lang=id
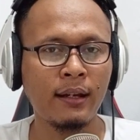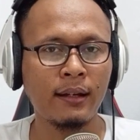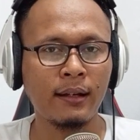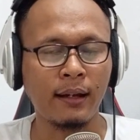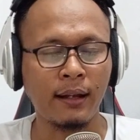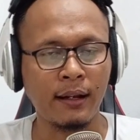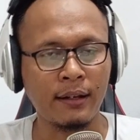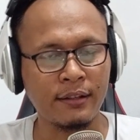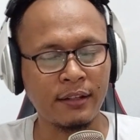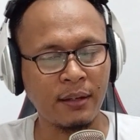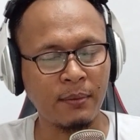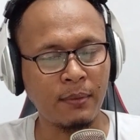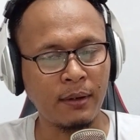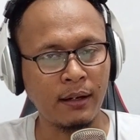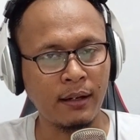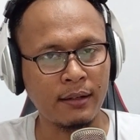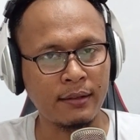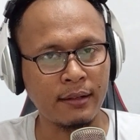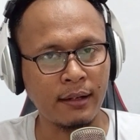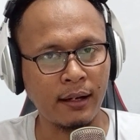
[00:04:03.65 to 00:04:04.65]
karena saya
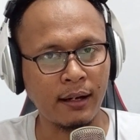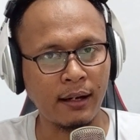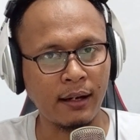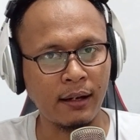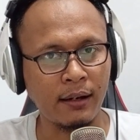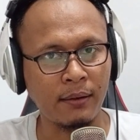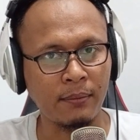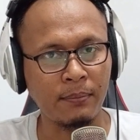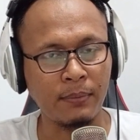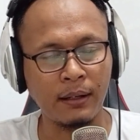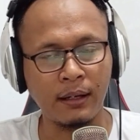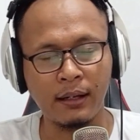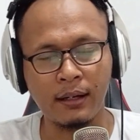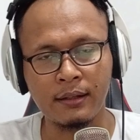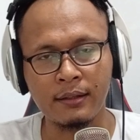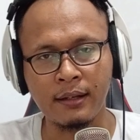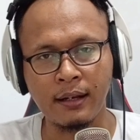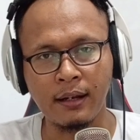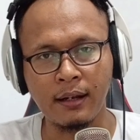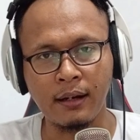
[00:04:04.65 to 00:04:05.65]
mengerjakan
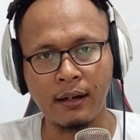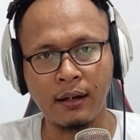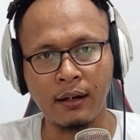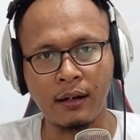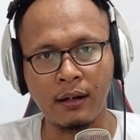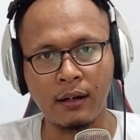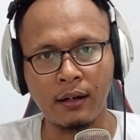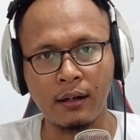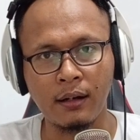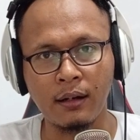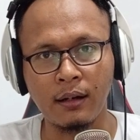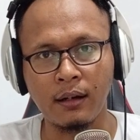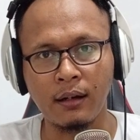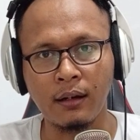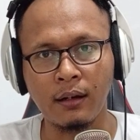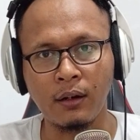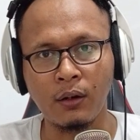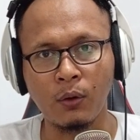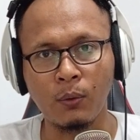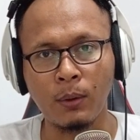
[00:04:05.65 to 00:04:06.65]
pekerjaan
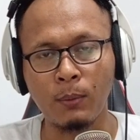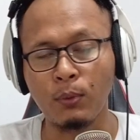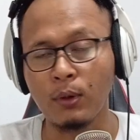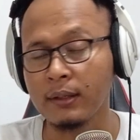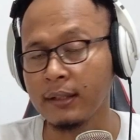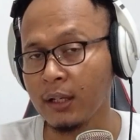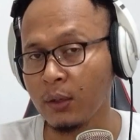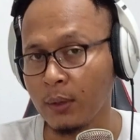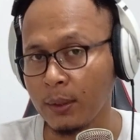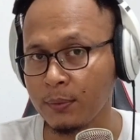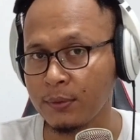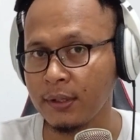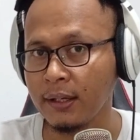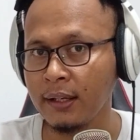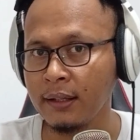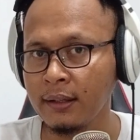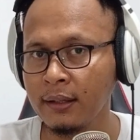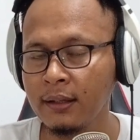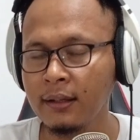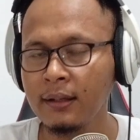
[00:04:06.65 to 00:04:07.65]
uh, pembuatan
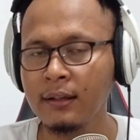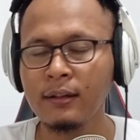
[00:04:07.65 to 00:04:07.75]
website